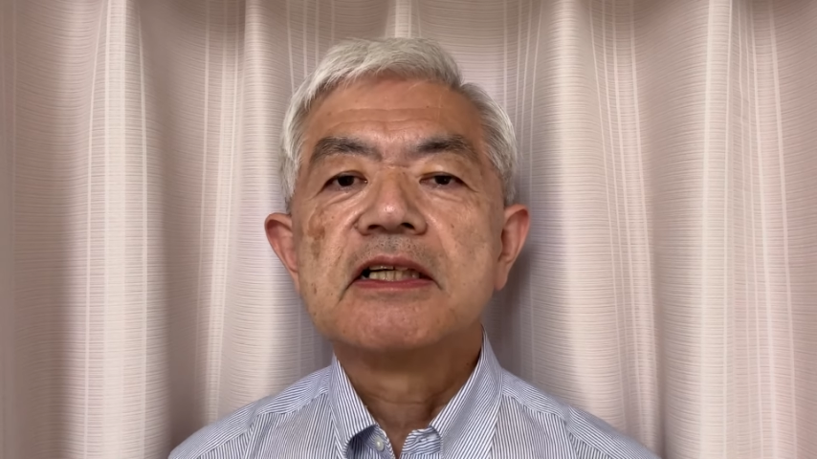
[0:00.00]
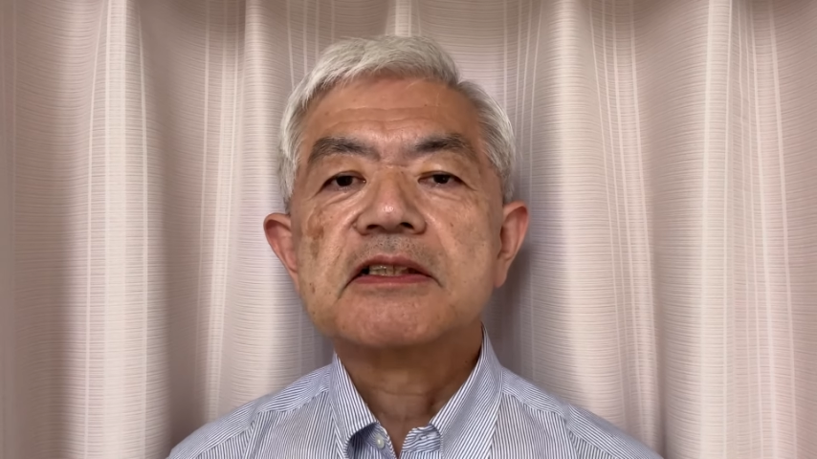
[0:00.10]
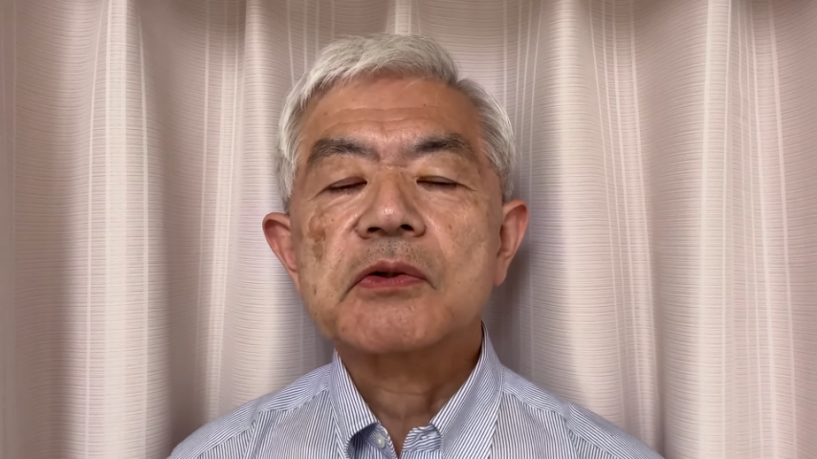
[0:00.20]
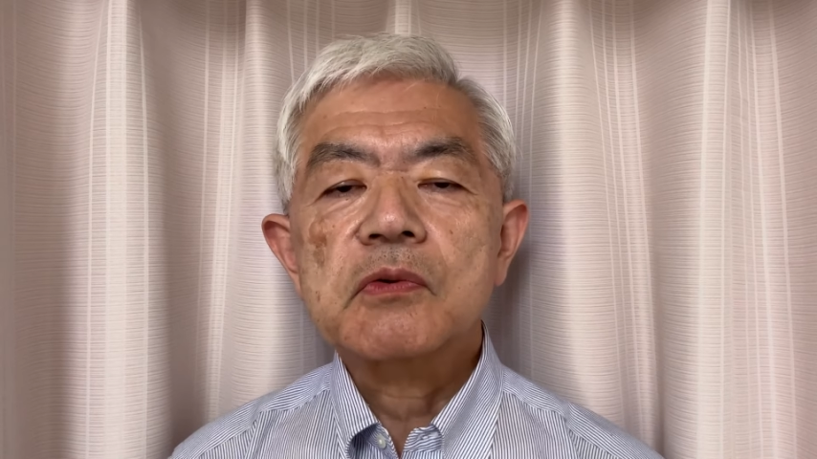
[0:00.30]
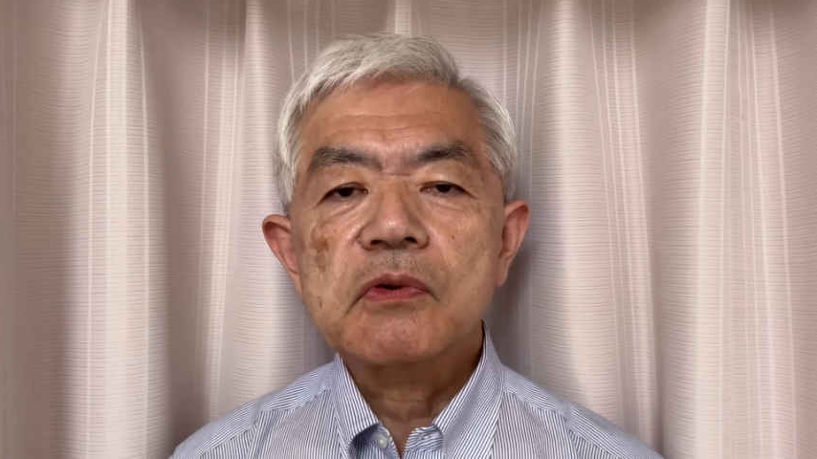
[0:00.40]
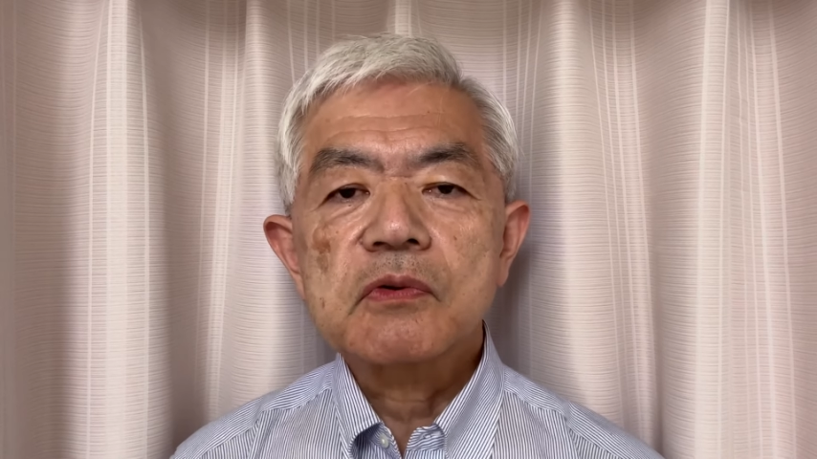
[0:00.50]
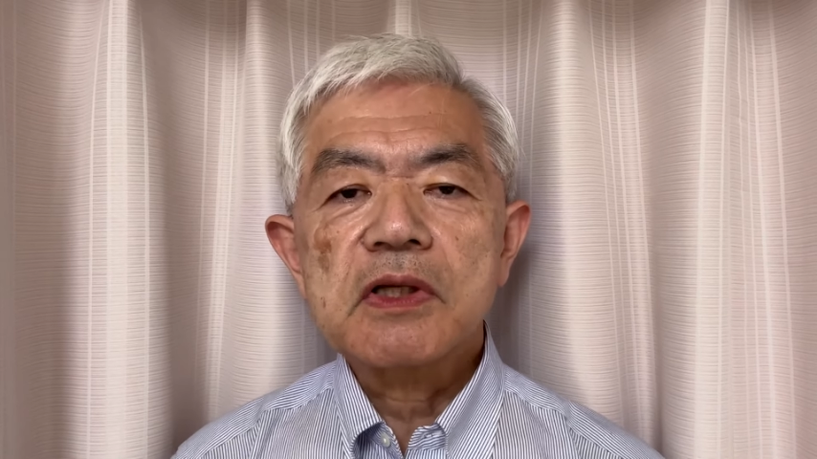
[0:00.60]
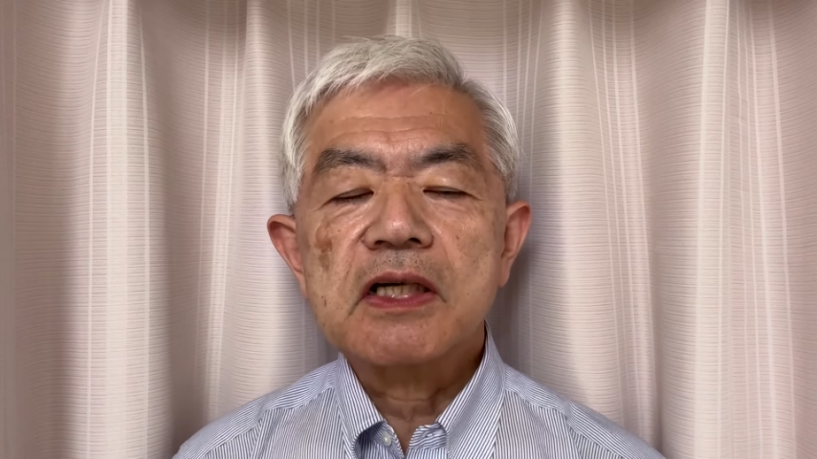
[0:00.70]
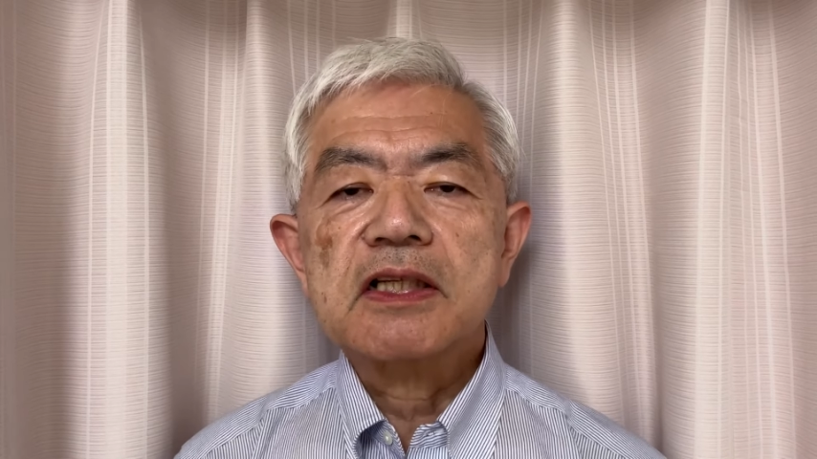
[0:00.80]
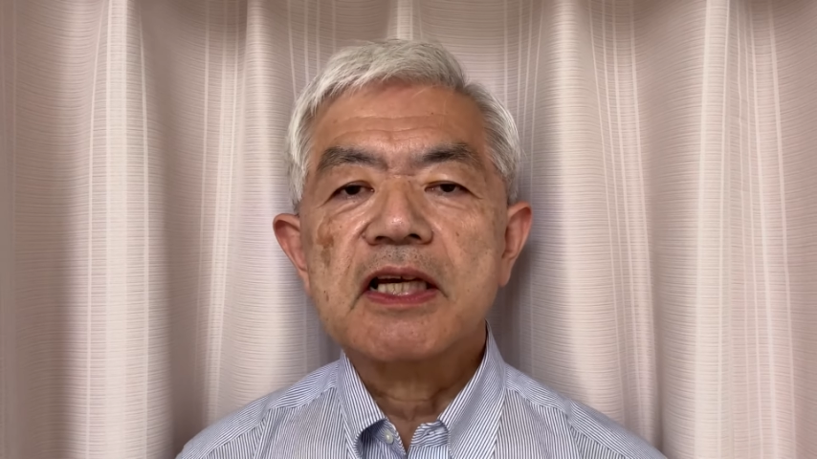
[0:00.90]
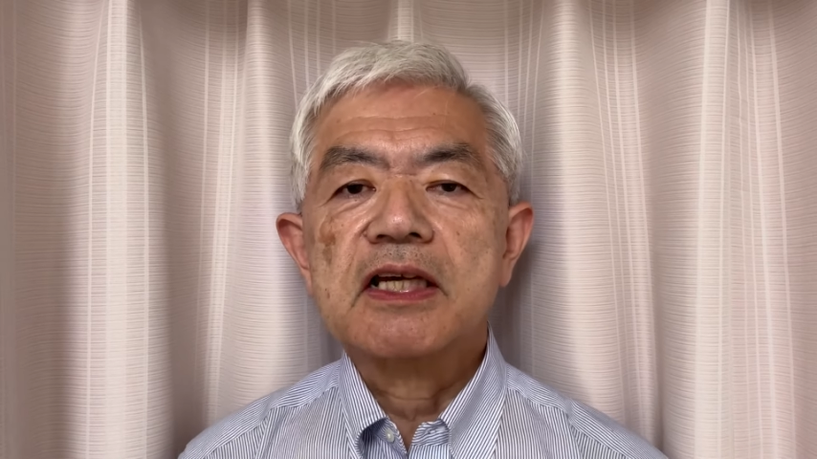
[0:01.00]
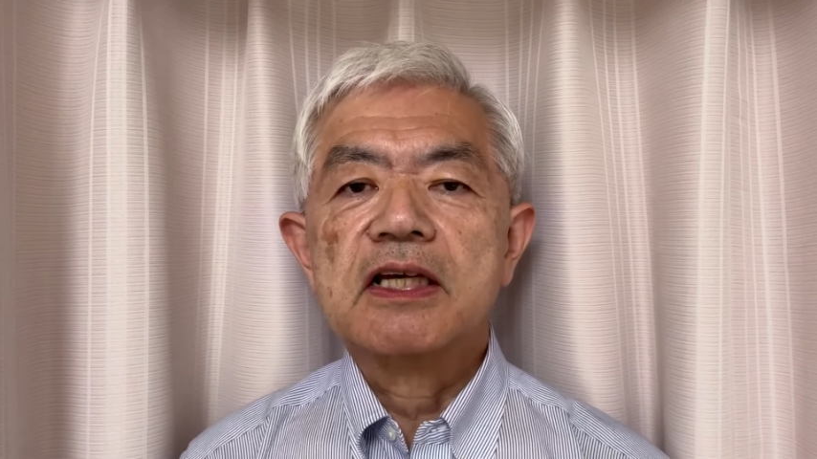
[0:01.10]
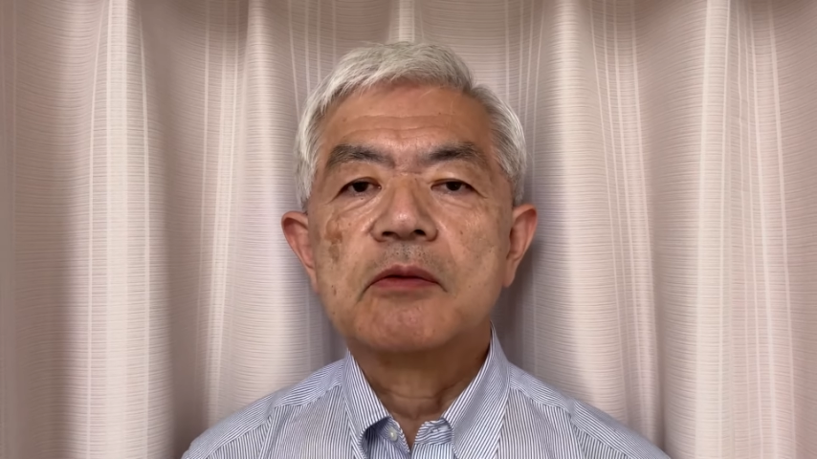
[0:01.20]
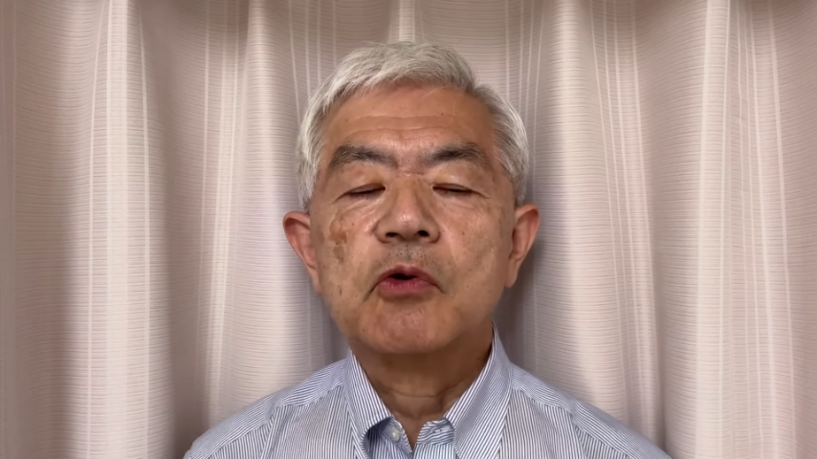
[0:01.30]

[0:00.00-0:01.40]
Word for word: そこの中で、